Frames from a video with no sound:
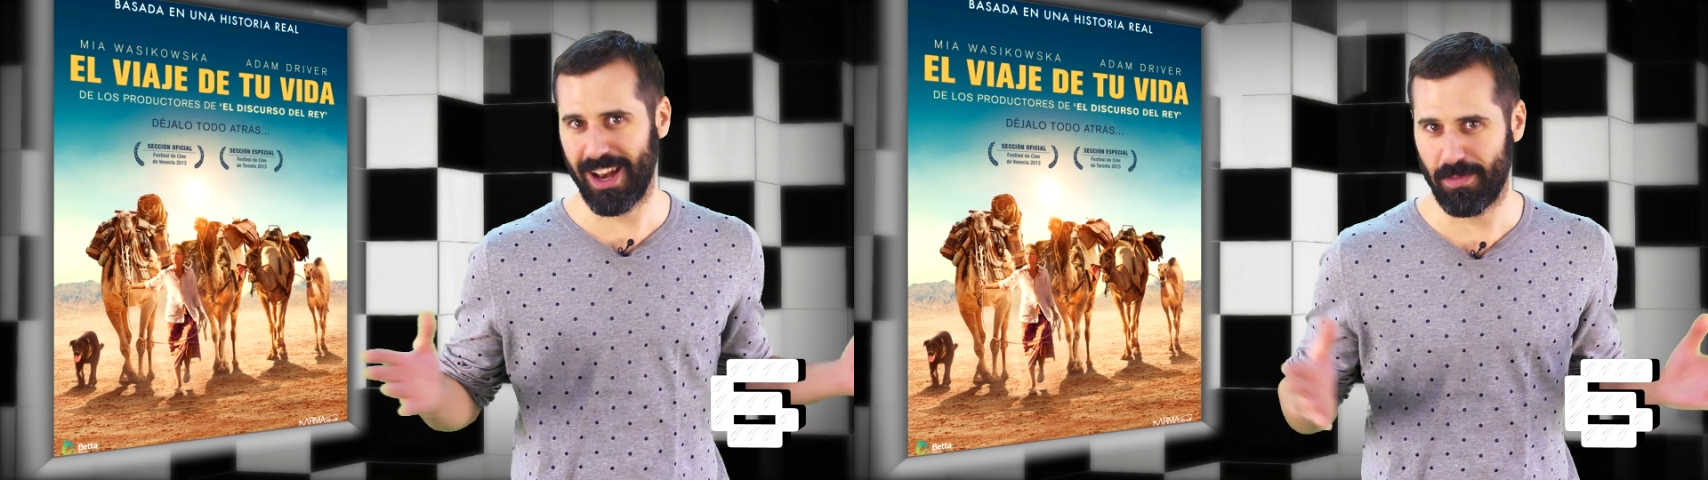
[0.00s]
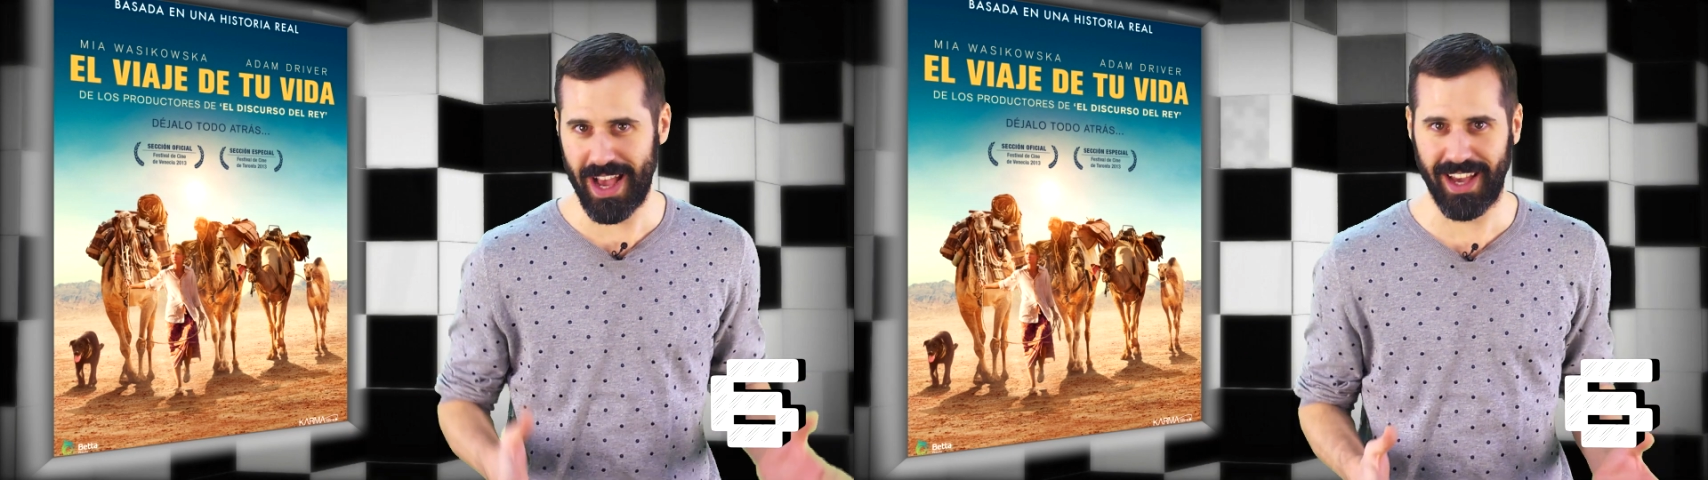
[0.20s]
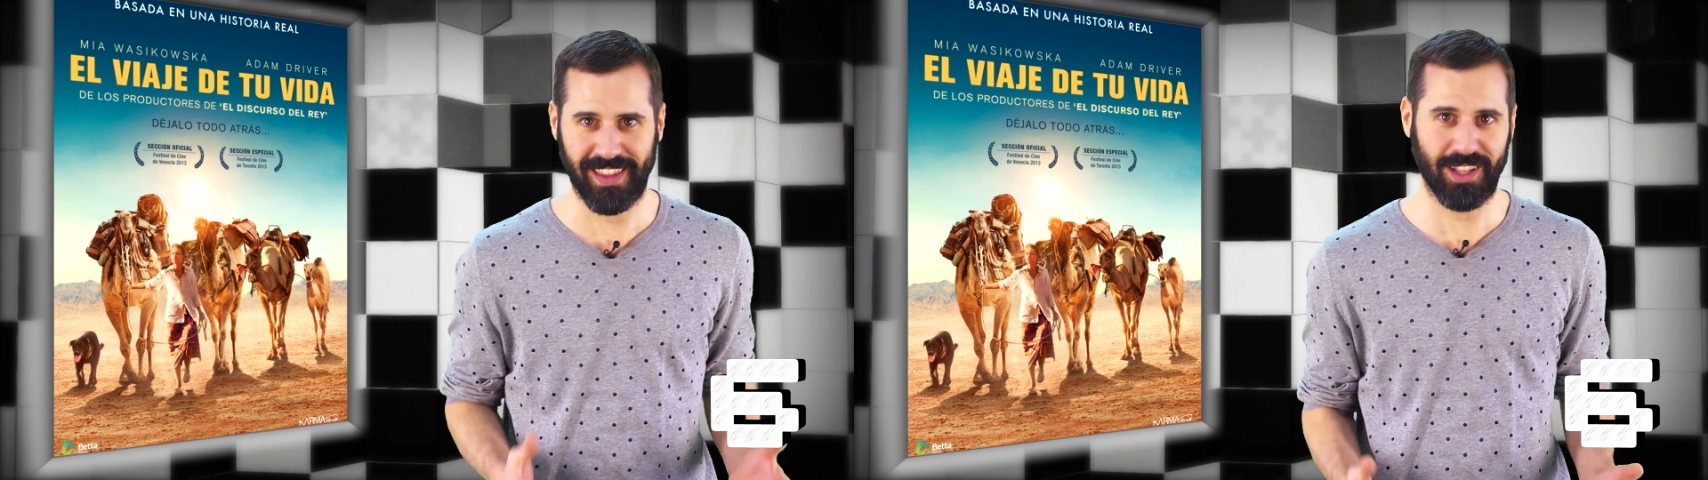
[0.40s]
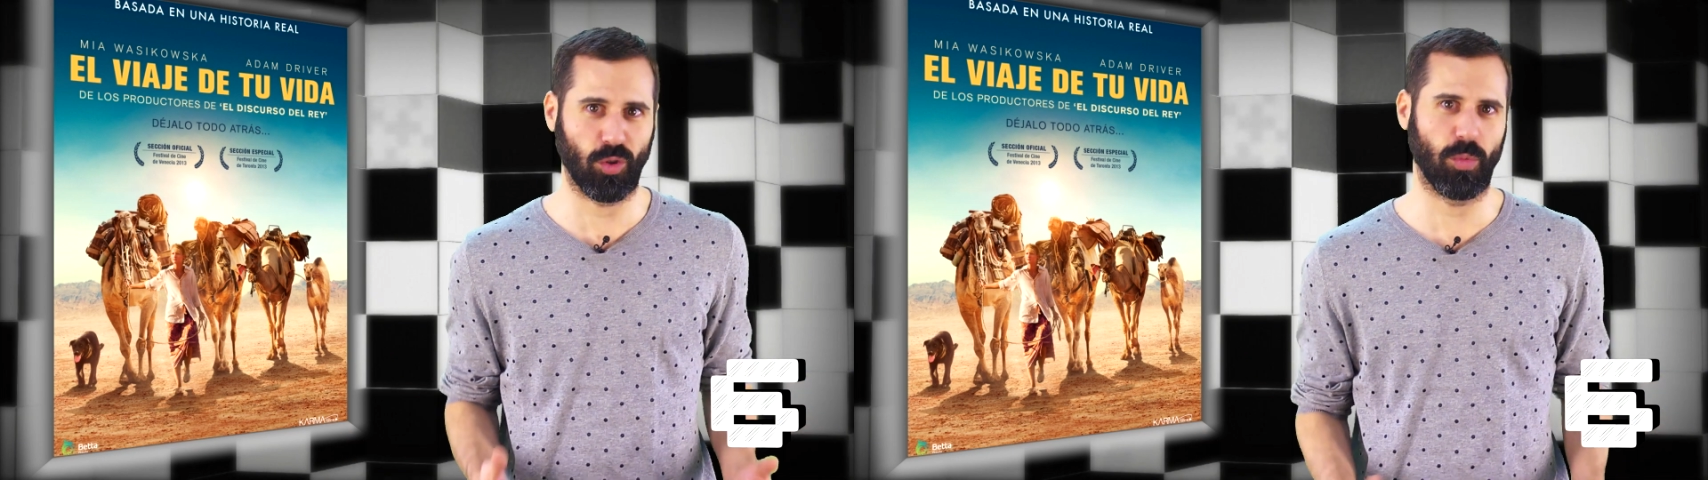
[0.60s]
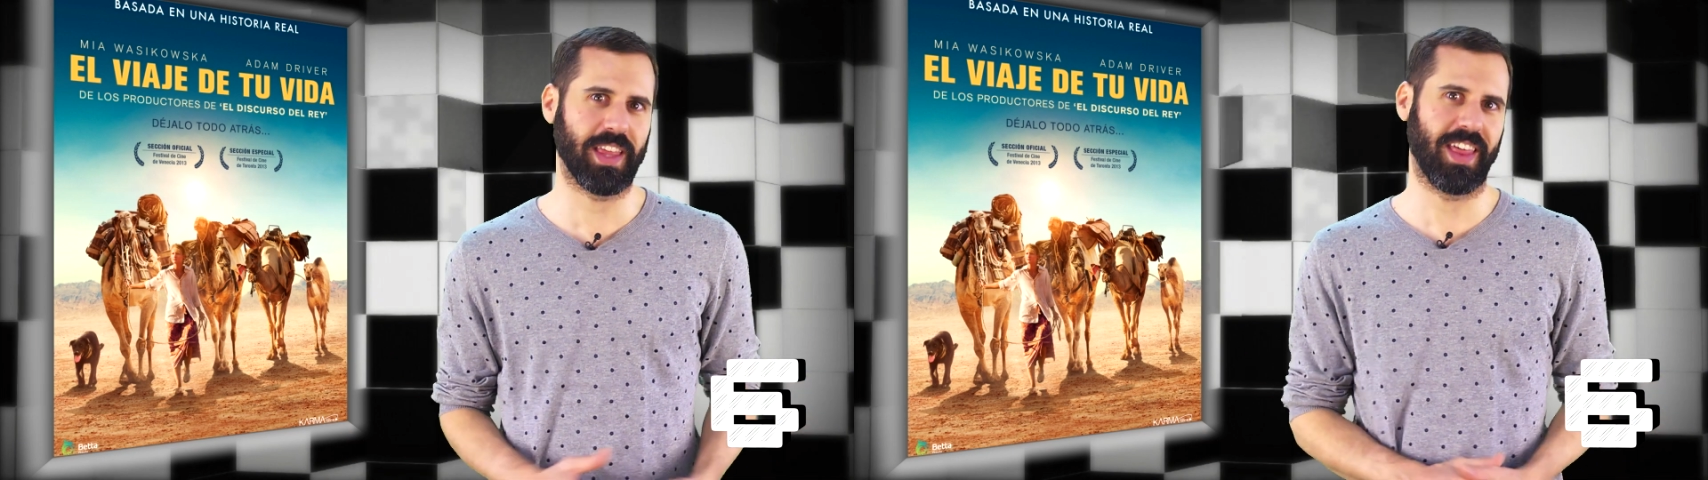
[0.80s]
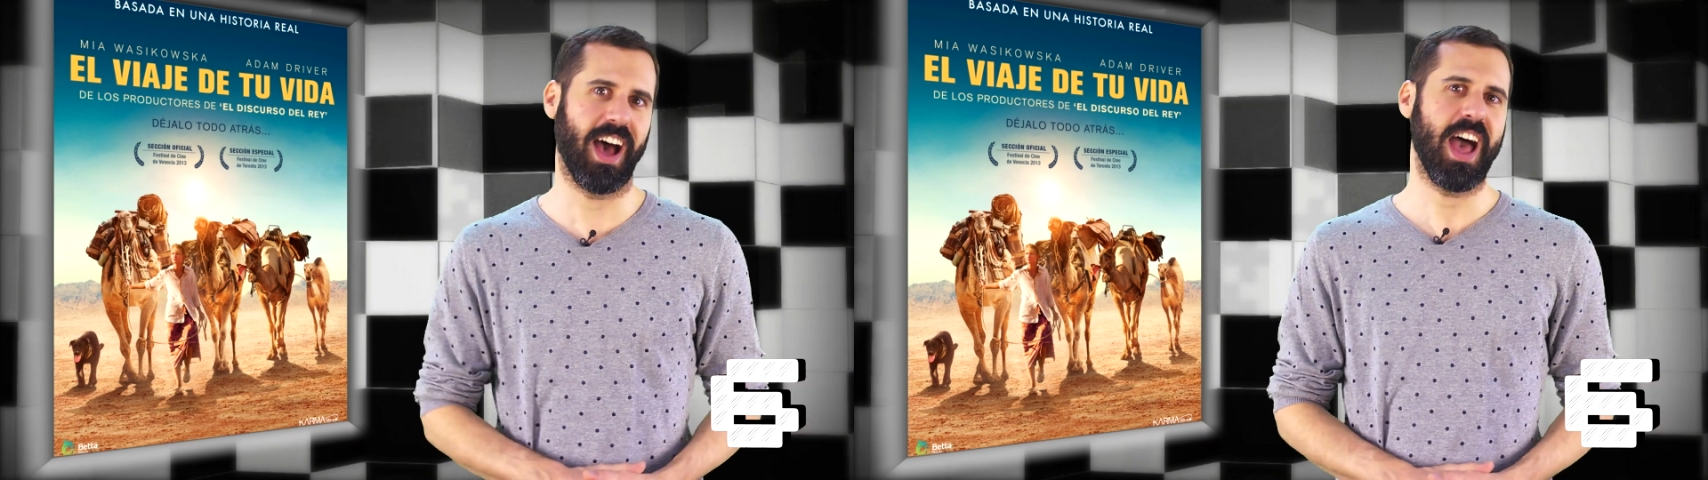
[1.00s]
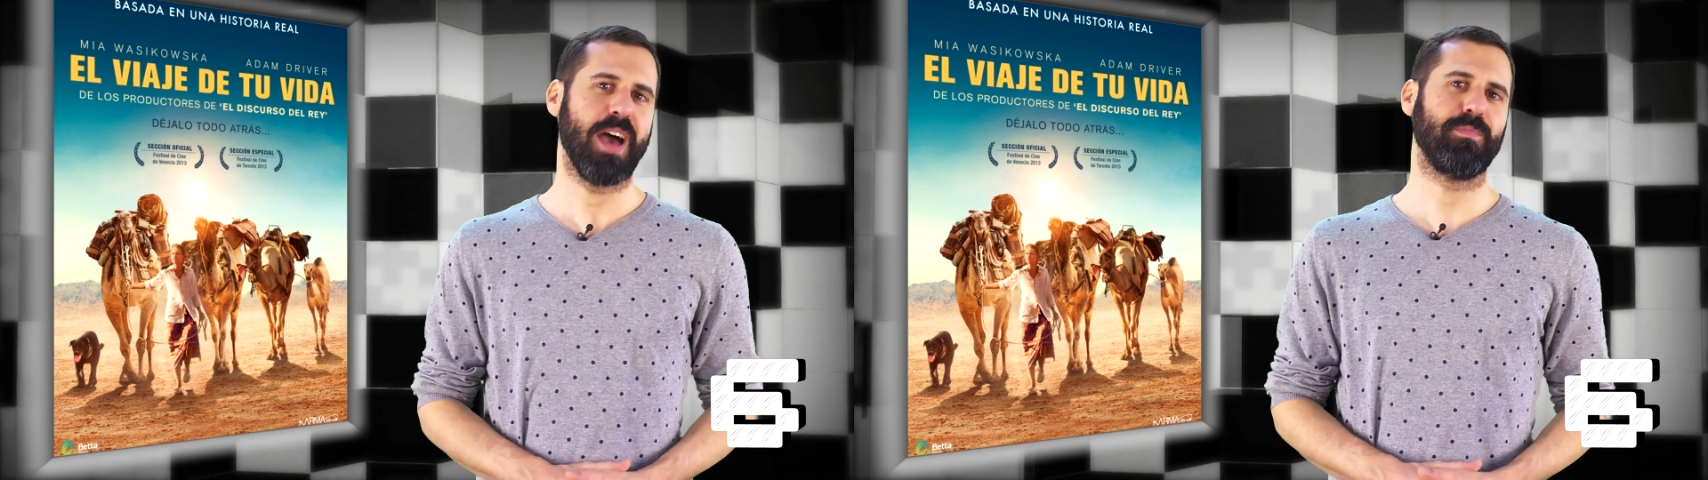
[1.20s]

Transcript: el viaje de tu vida,